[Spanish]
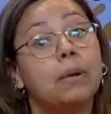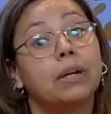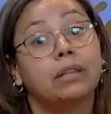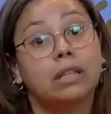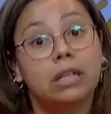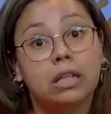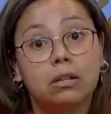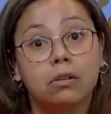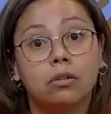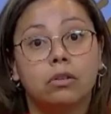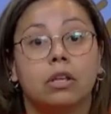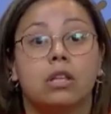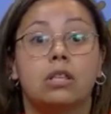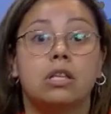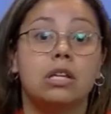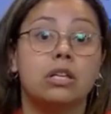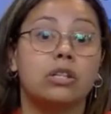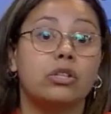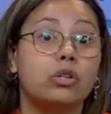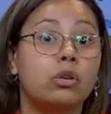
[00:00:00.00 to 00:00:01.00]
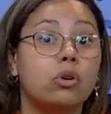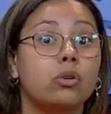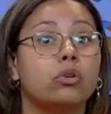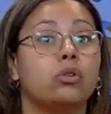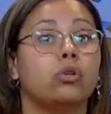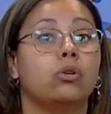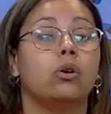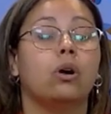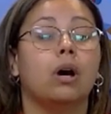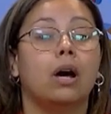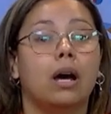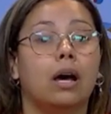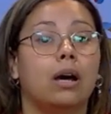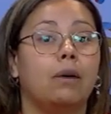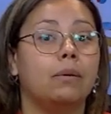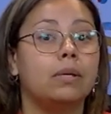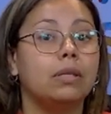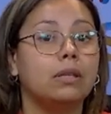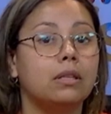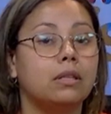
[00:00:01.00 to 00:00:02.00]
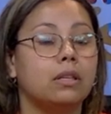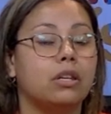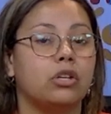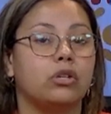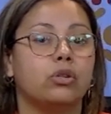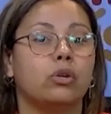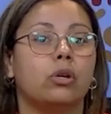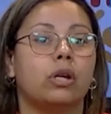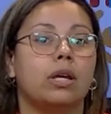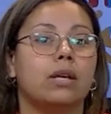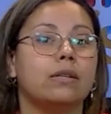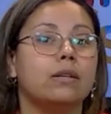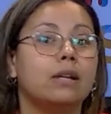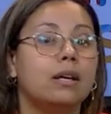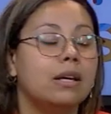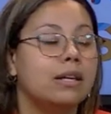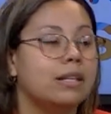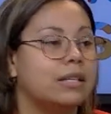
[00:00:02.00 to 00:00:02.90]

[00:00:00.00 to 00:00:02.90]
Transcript: vespertino, de 18 a 23 horas,